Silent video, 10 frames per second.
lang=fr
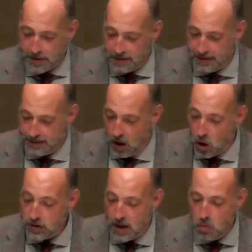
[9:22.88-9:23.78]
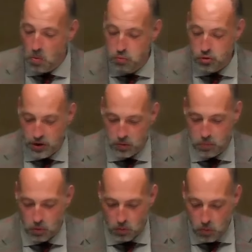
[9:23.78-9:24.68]
est un certain Antelme Boucher, donc
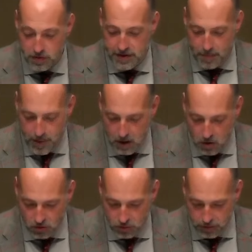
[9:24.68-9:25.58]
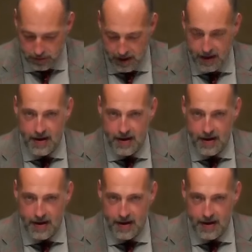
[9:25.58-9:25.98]
pour le coup on ne sait pas grand-chose,